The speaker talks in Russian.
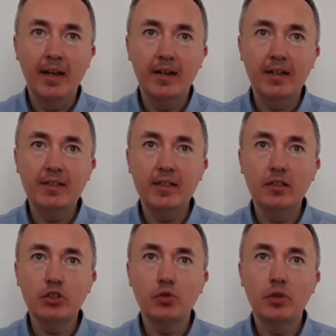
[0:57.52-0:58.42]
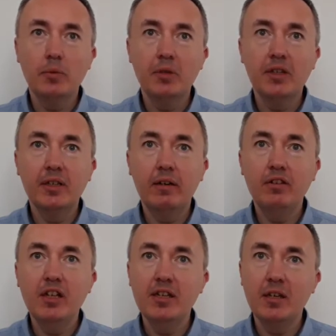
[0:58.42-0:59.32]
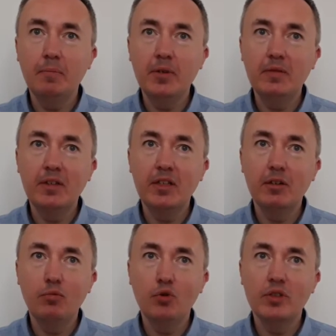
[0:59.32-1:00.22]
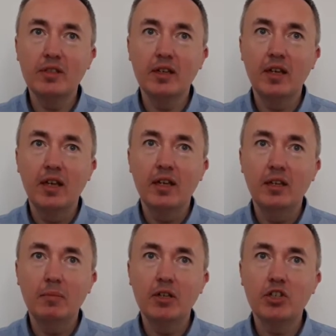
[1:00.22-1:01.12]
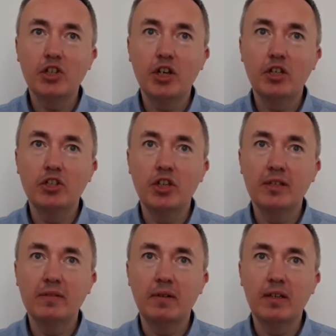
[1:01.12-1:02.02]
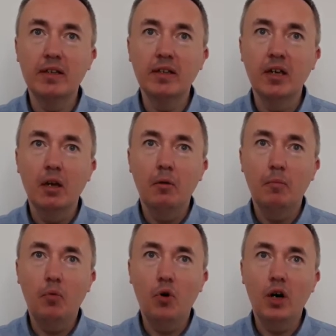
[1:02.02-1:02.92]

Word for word: Характерно, что для приготовления пива требуется небольшая часть воды по